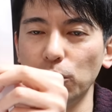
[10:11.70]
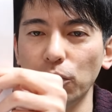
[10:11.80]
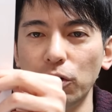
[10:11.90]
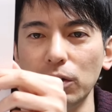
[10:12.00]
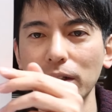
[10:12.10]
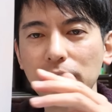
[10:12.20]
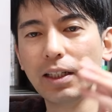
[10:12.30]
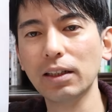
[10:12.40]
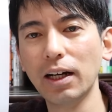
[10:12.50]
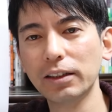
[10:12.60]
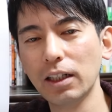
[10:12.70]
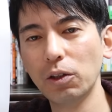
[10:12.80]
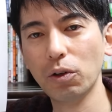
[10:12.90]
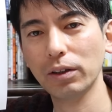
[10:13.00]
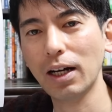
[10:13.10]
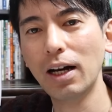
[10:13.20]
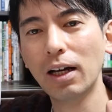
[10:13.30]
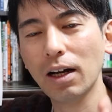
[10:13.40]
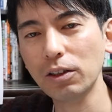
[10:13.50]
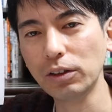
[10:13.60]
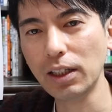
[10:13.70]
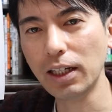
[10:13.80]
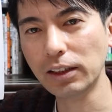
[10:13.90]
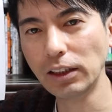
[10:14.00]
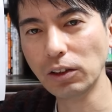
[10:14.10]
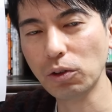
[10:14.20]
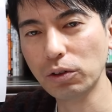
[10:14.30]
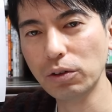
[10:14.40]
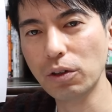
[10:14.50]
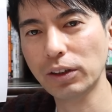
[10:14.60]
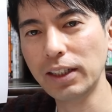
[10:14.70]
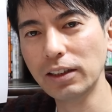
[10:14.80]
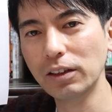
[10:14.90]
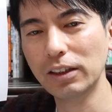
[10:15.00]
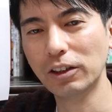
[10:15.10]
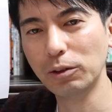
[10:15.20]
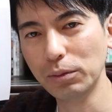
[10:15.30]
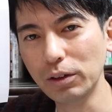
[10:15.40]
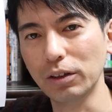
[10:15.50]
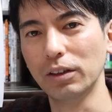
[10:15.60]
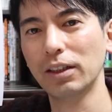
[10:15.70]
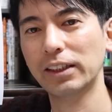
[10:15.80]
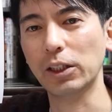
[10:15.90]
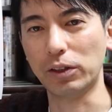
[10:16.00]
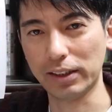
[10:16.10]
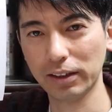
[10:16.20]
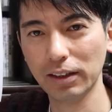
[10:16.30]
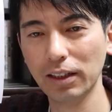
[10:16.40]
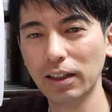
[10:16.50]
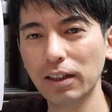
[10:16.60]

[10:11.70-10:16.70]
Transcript: ども、これはですね、会社員の方が確定申告をせずに済む制度です。